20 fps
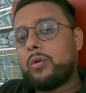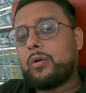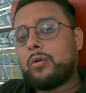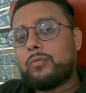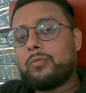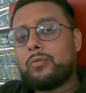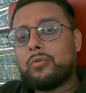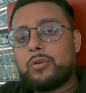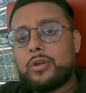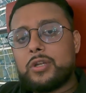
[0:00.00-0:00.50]

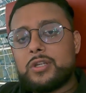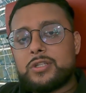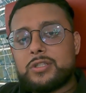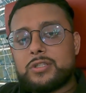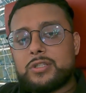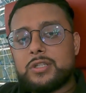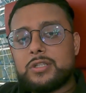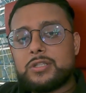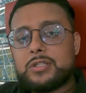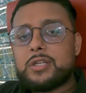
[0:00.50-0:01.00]
और वो
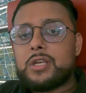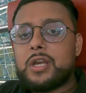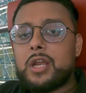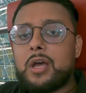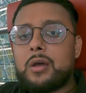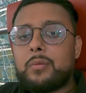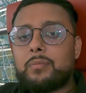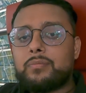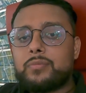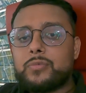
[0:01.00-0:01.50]
रजिस्ट्रेशन
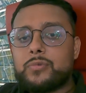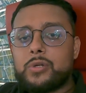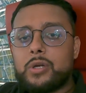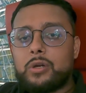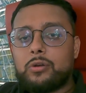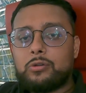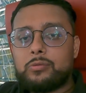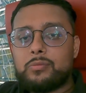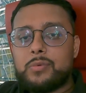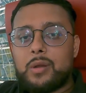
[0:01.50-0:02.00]
आप जो
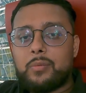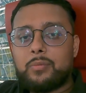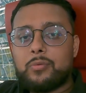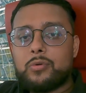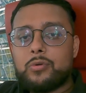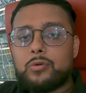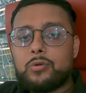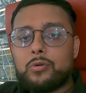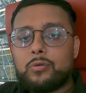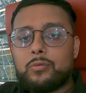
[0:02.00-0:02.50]
है उसमें
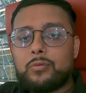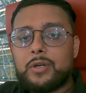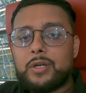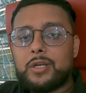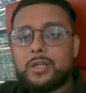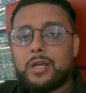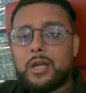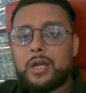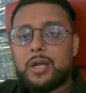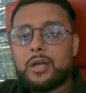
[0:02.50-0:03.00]
आपको
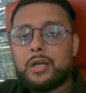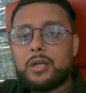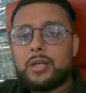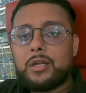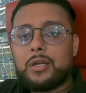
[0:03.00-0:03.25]
कोविड का